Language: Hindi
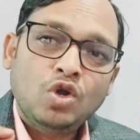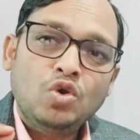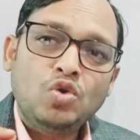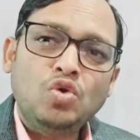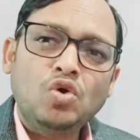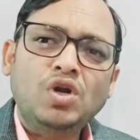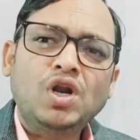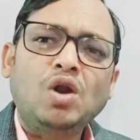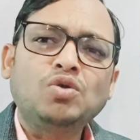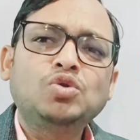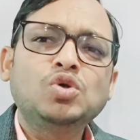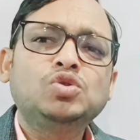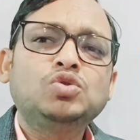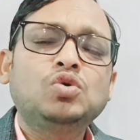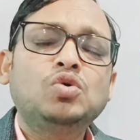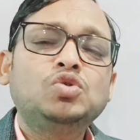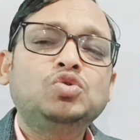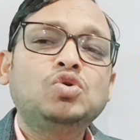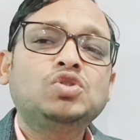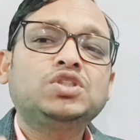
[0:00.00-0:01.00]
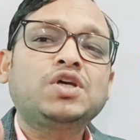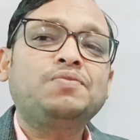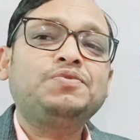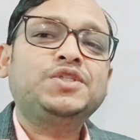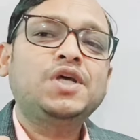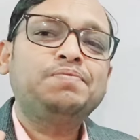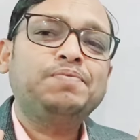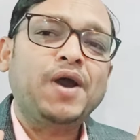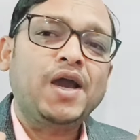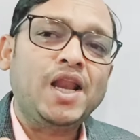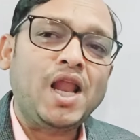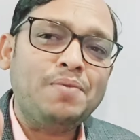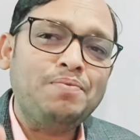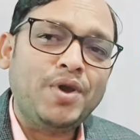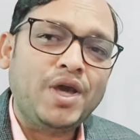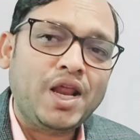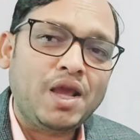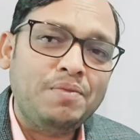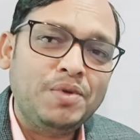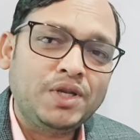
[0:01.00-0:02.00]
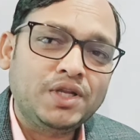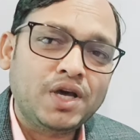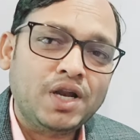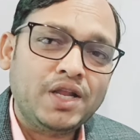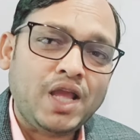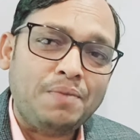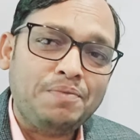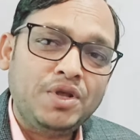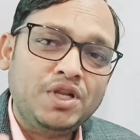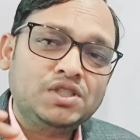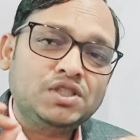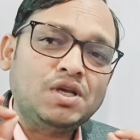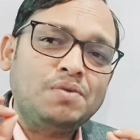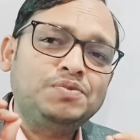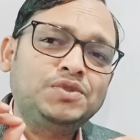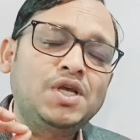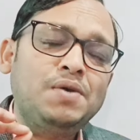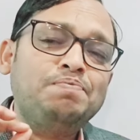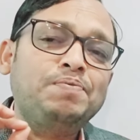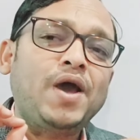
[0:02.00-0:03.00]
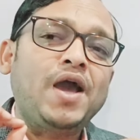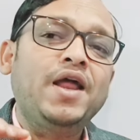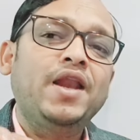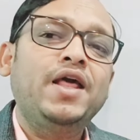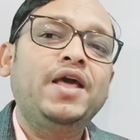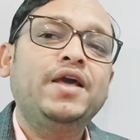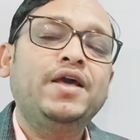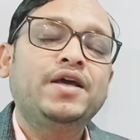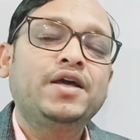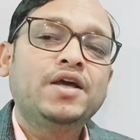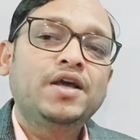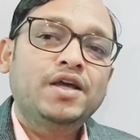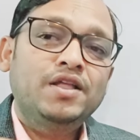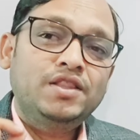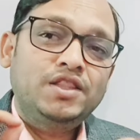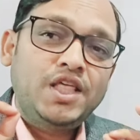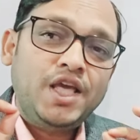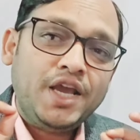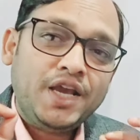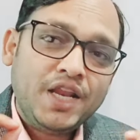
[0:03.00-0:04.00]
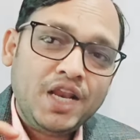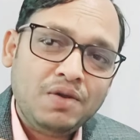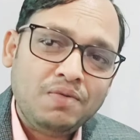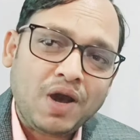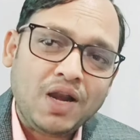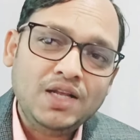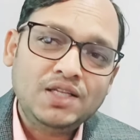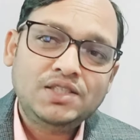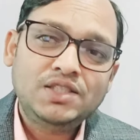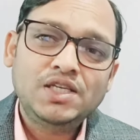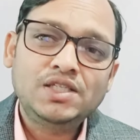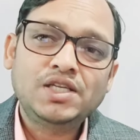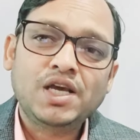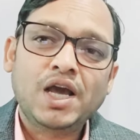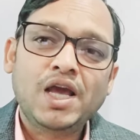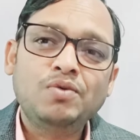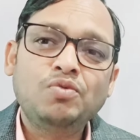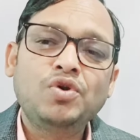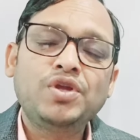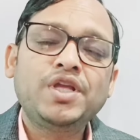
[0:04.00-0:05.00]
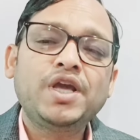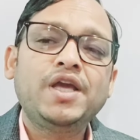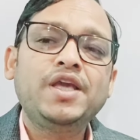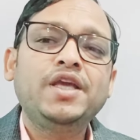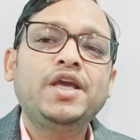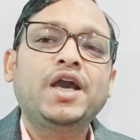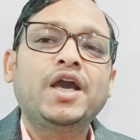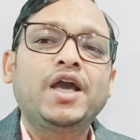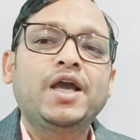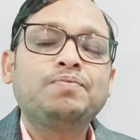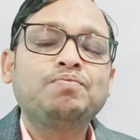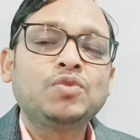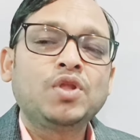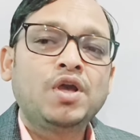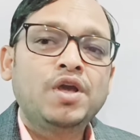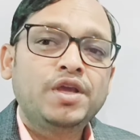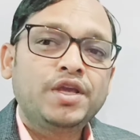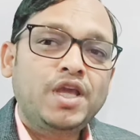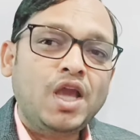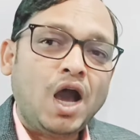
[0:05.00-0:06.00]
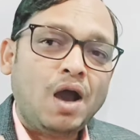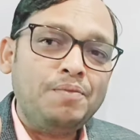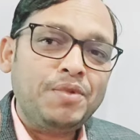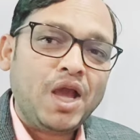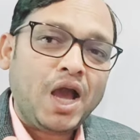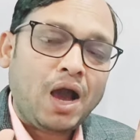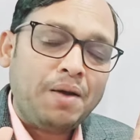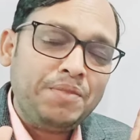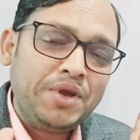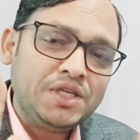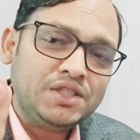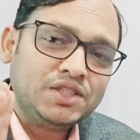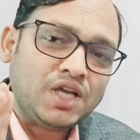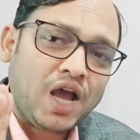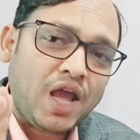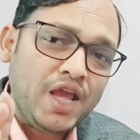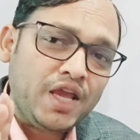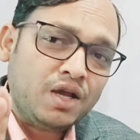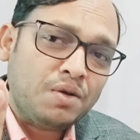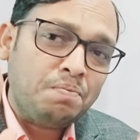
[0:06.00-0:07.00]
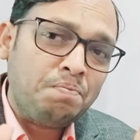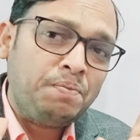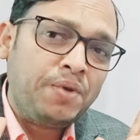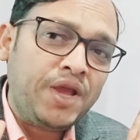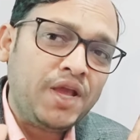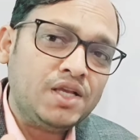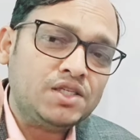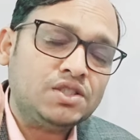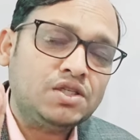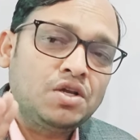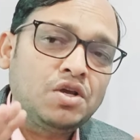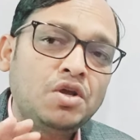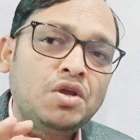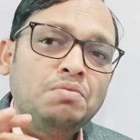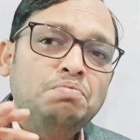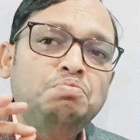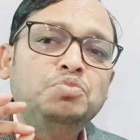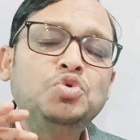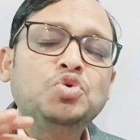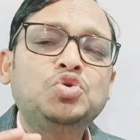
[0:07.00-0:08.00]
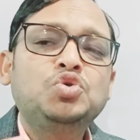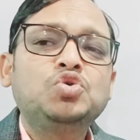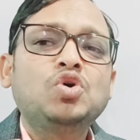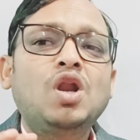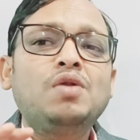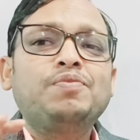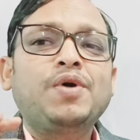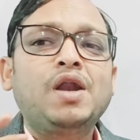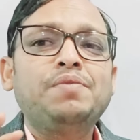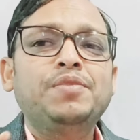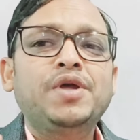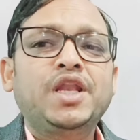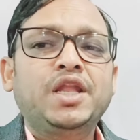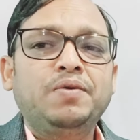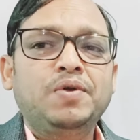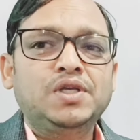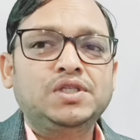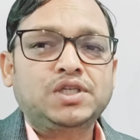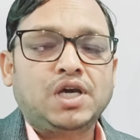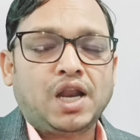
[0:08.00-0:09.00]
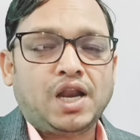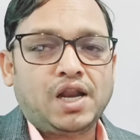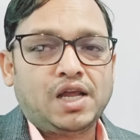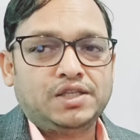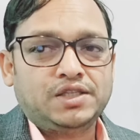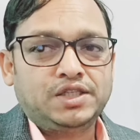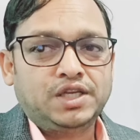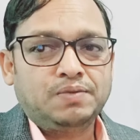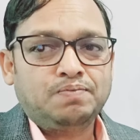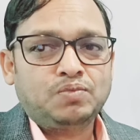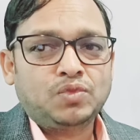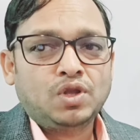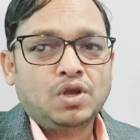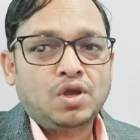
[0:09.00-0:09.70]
नो no डाउट दोस्तों जो सबसे पहला पैरामीटर या फिर सबसे पहले देखने वाली चीज है वो यही है कि हमें हमेशा एक बेस्ट म्यूचुअल फंड में निवेश करना चाहिए